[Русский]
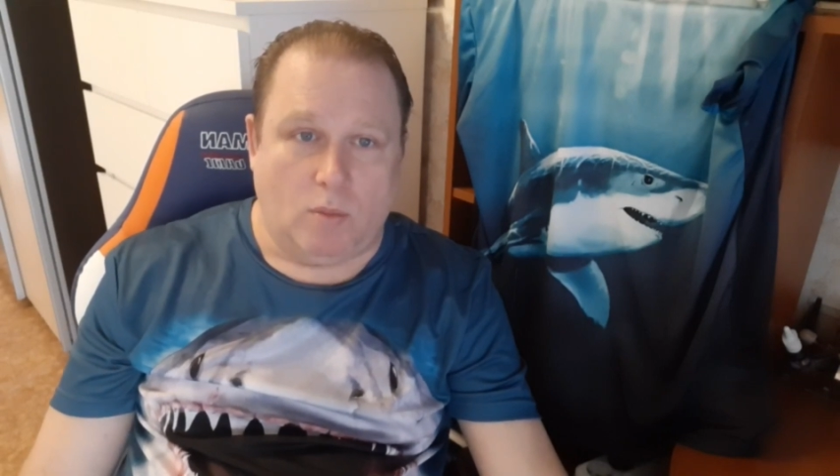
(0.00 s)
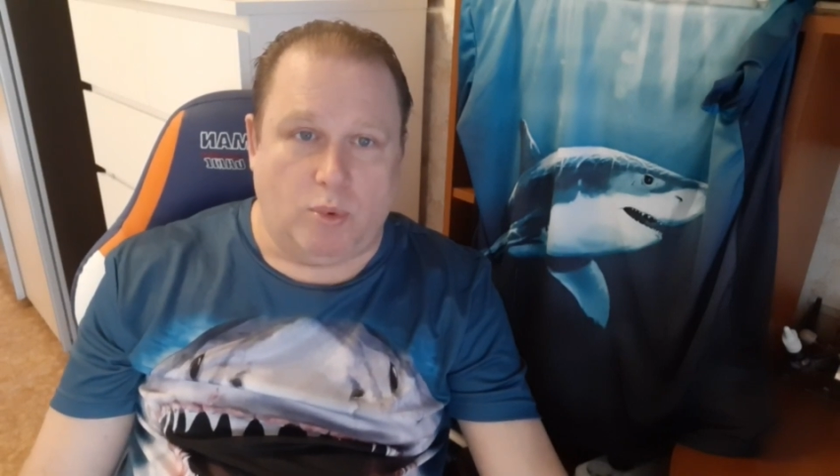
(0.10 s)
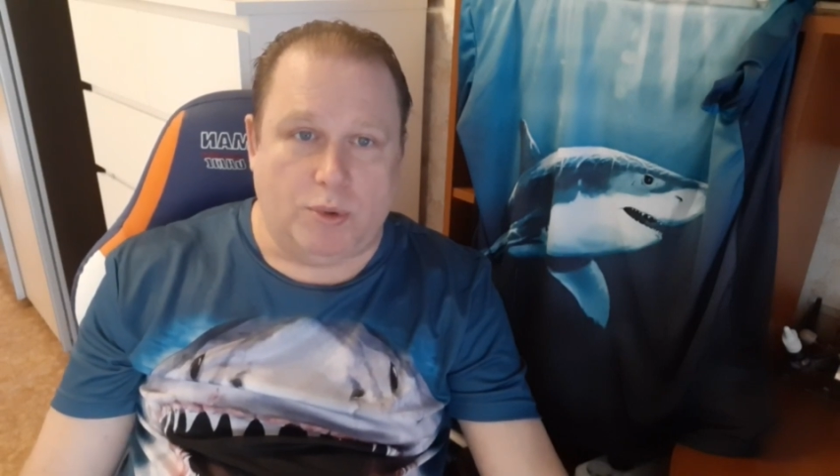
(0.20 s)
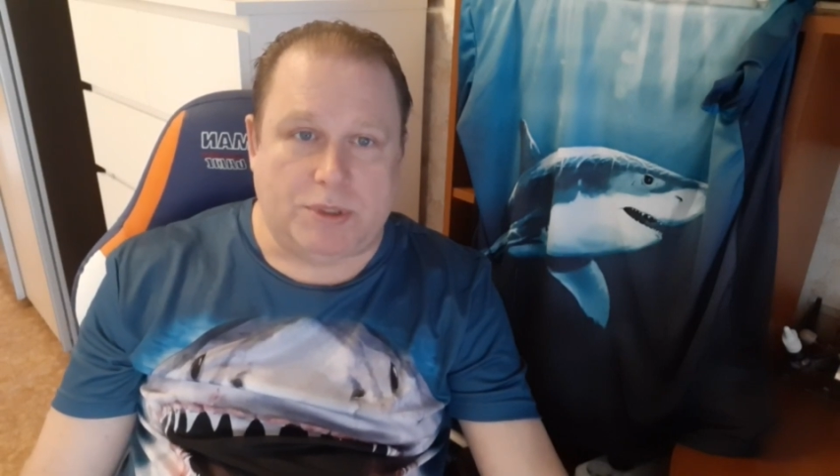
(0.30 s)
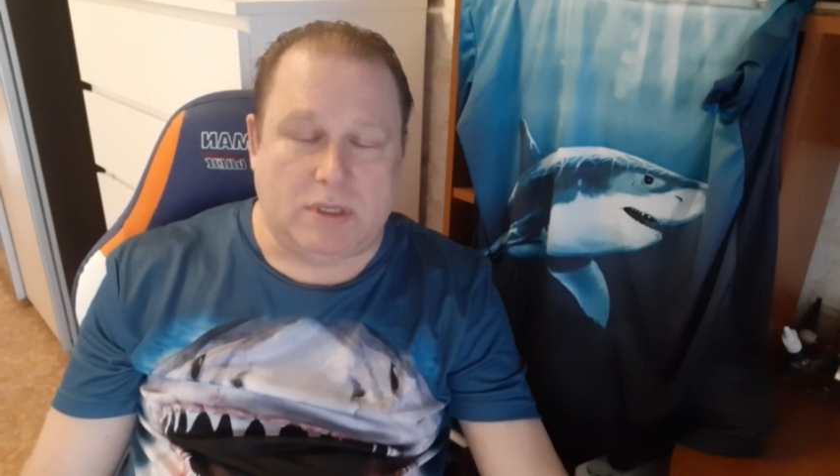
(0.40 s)

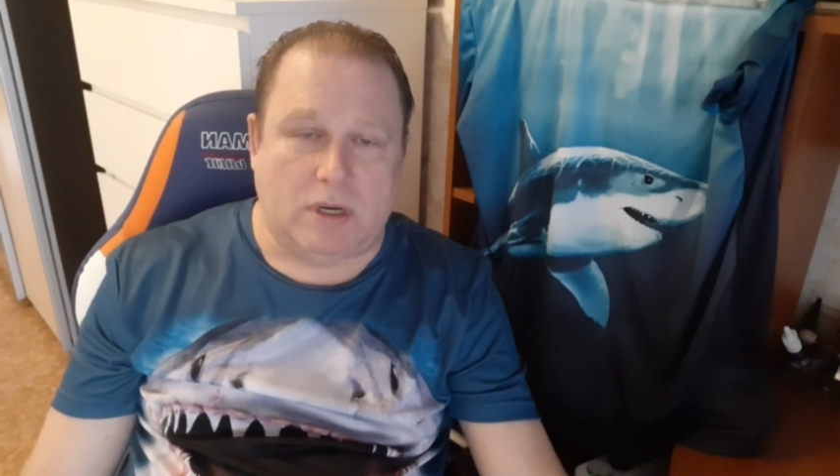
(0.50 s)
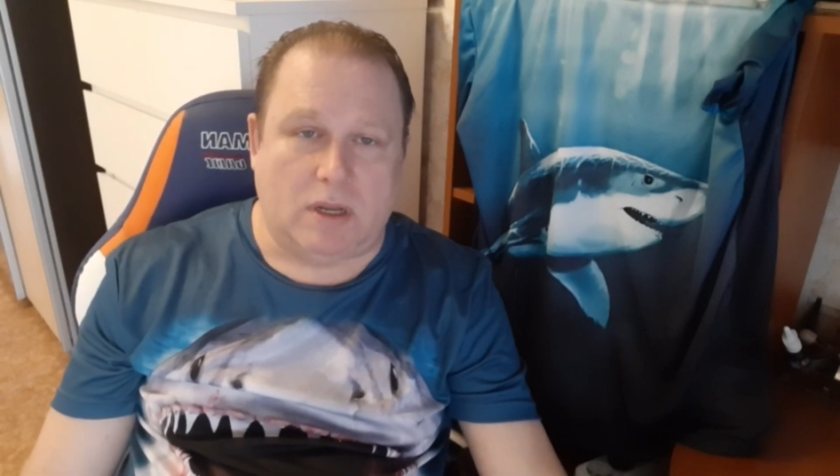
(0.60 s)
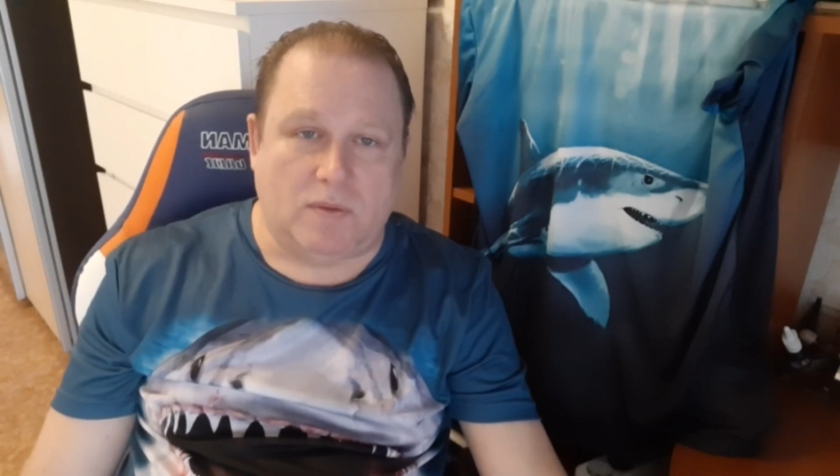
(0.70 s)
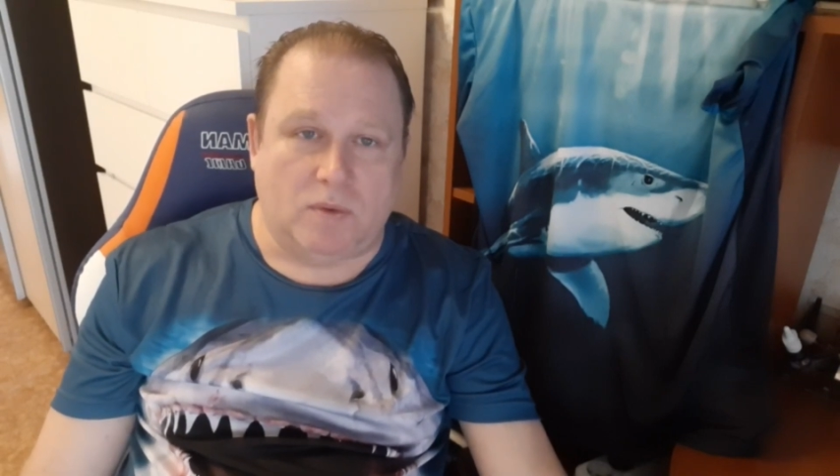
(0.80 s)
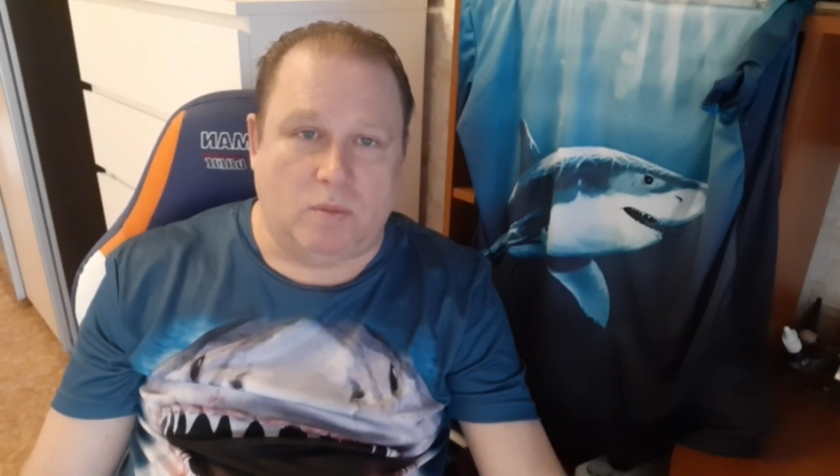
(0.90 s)
пусть
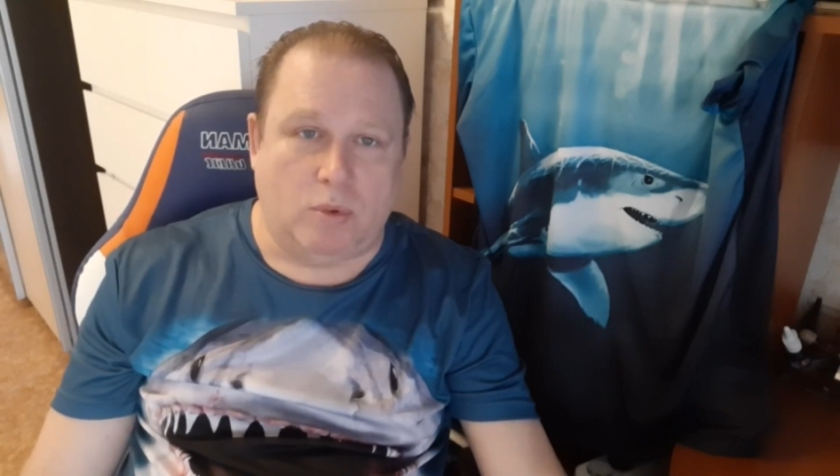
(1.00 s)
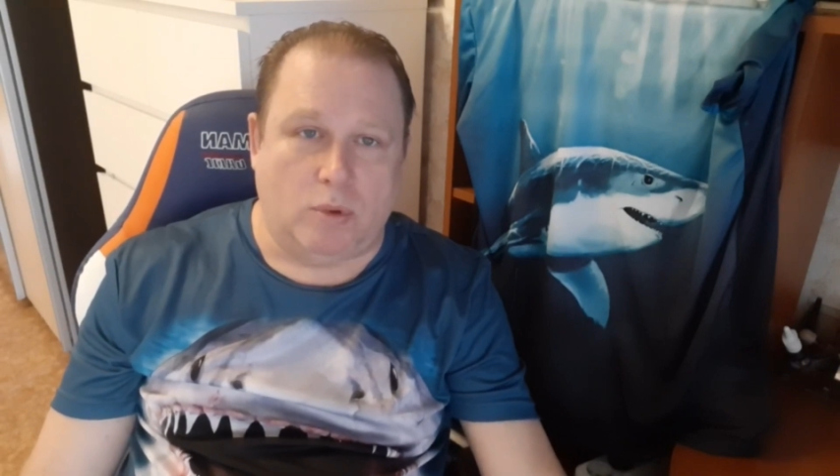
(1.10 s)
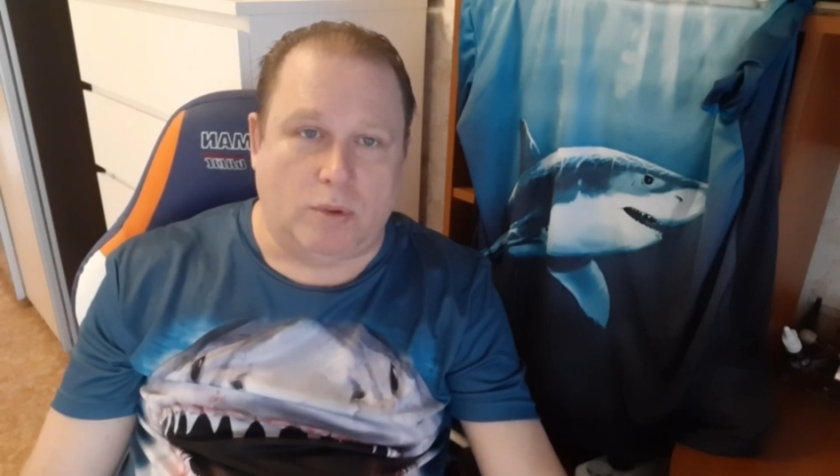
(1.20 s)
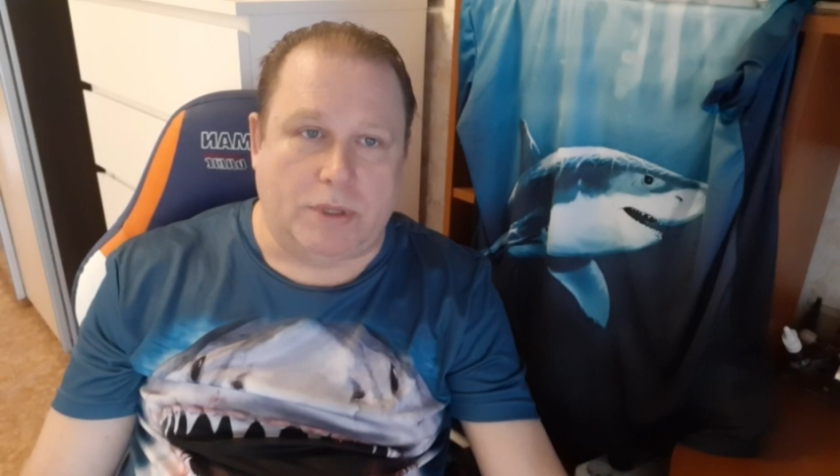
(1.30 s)
играет в футбол.